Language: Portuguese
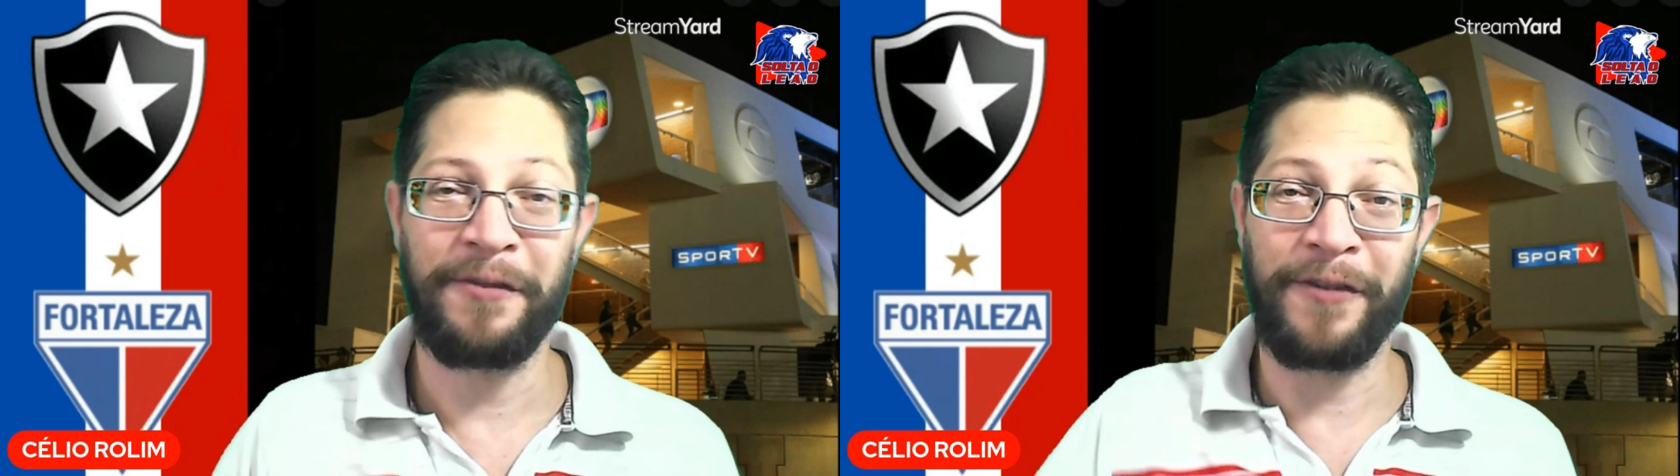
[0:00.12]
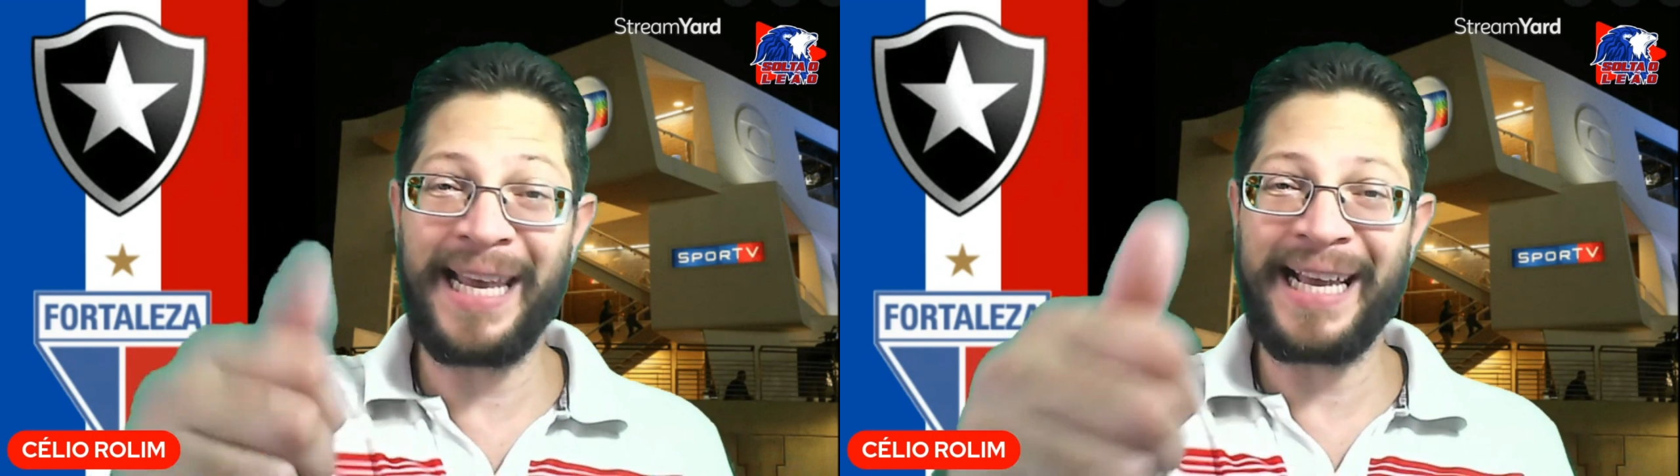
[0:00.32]

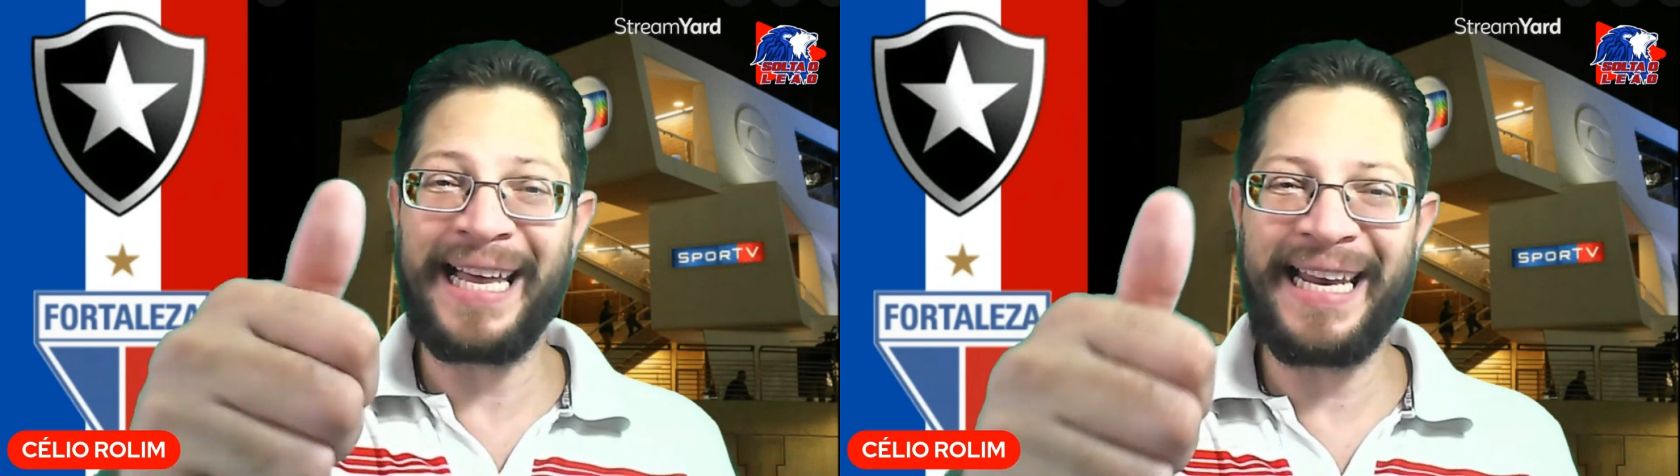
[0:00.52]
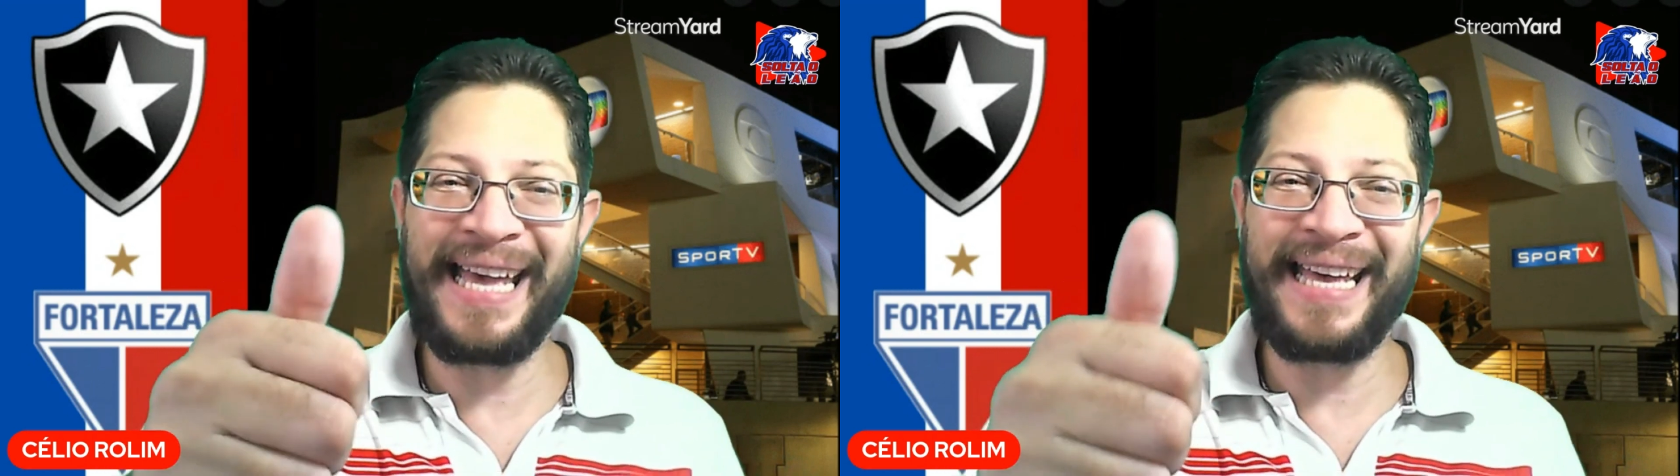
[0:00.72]
Fala
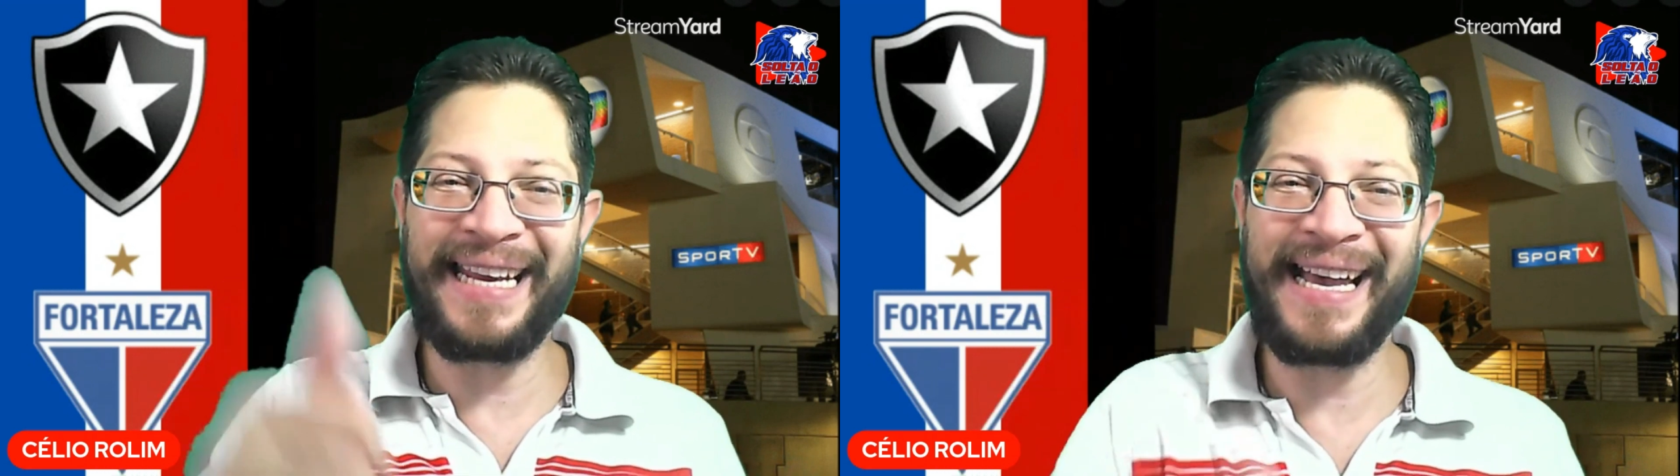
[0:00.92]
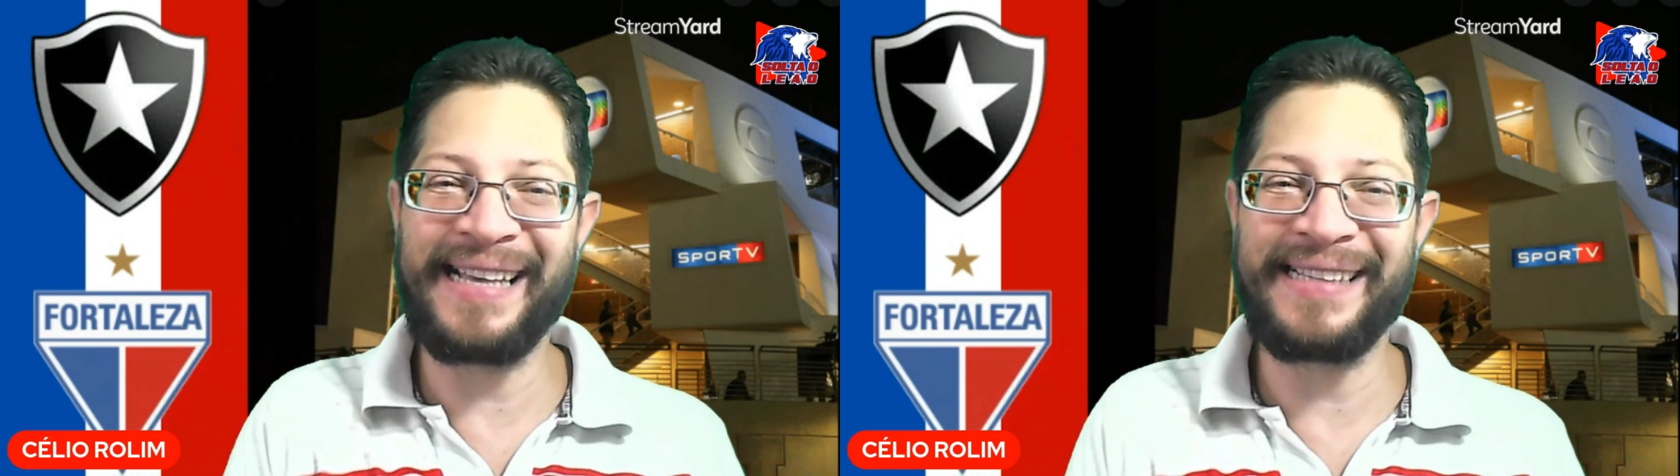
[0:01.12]

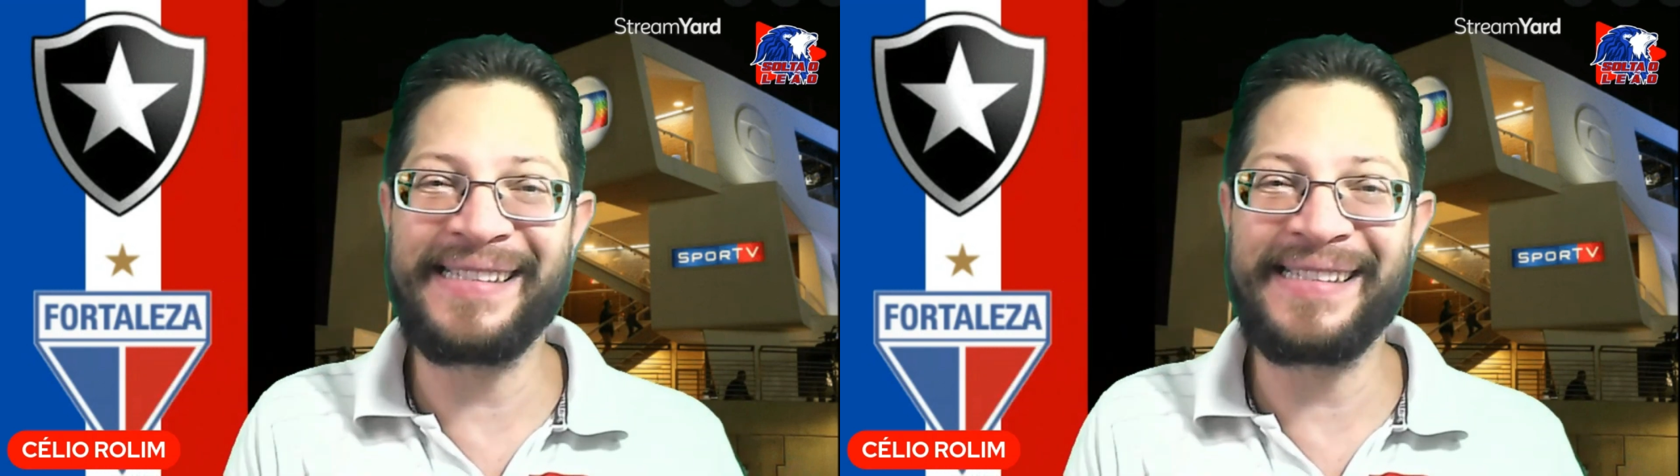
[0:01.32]
galera,